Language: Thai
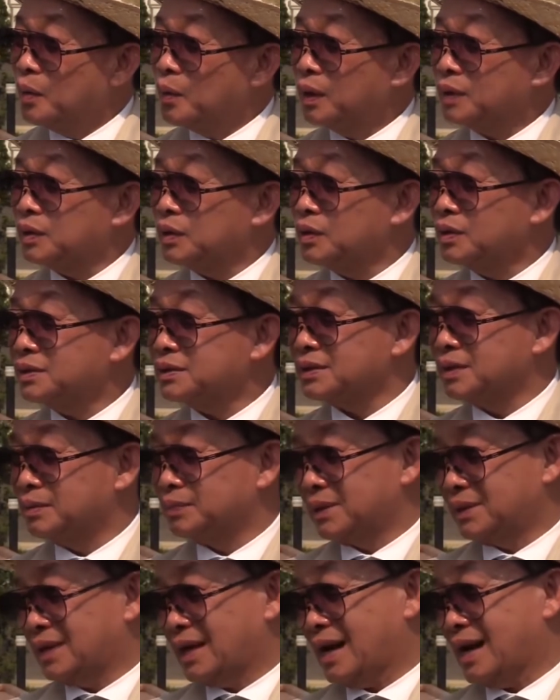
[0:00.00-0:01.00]
ว่าจะต้องเสื่อม
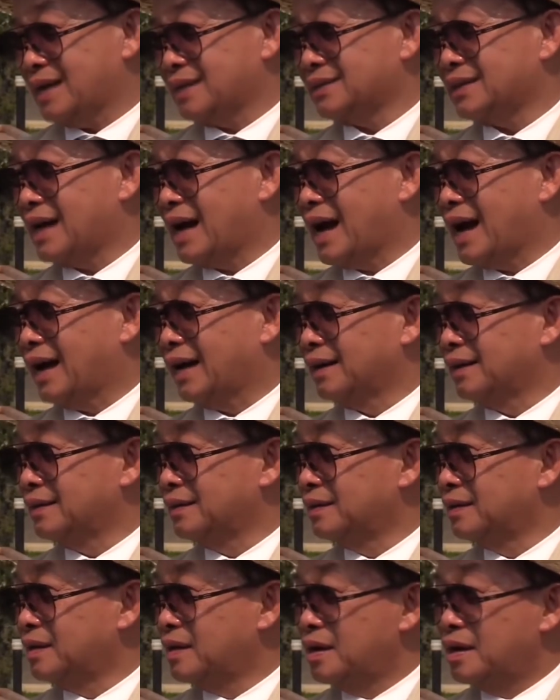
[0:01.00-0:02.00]
ศรัทธาศาล
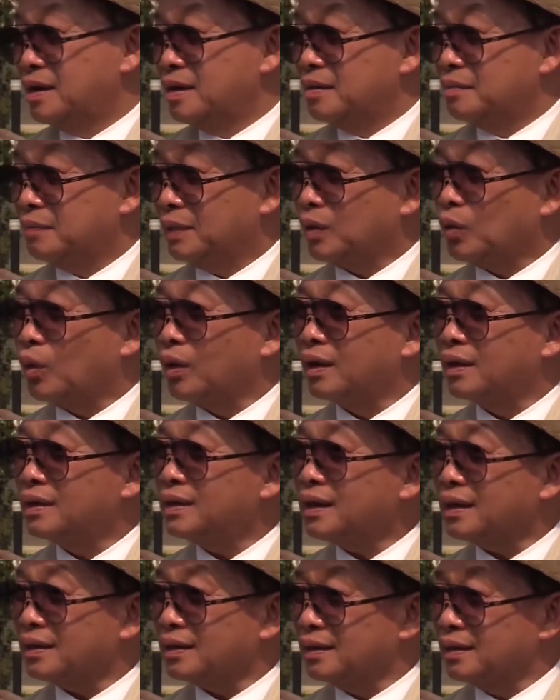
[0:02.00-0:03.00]
มันคนละ
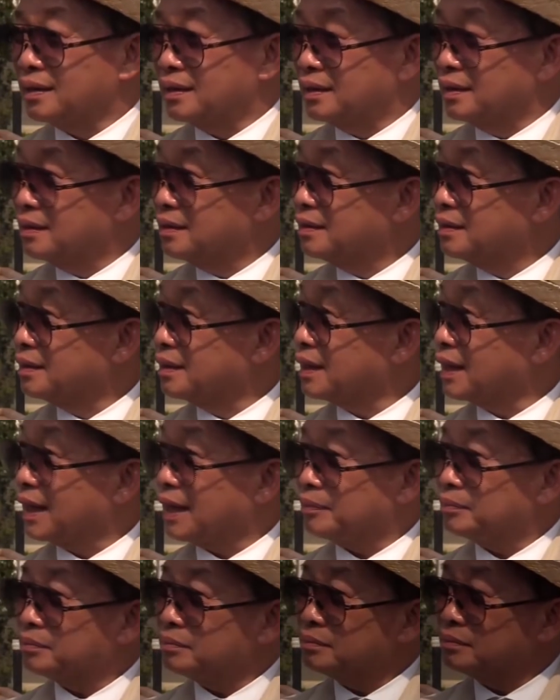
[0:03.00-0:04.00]
เรื่องกันเลยนะค
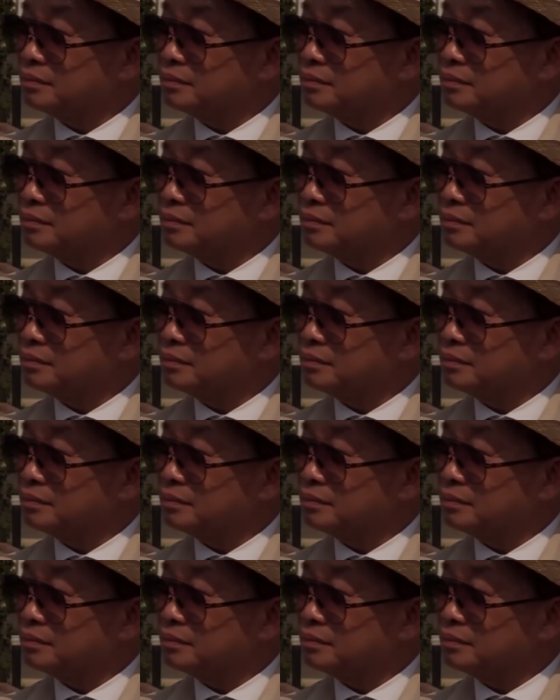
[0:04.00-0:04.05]
รับ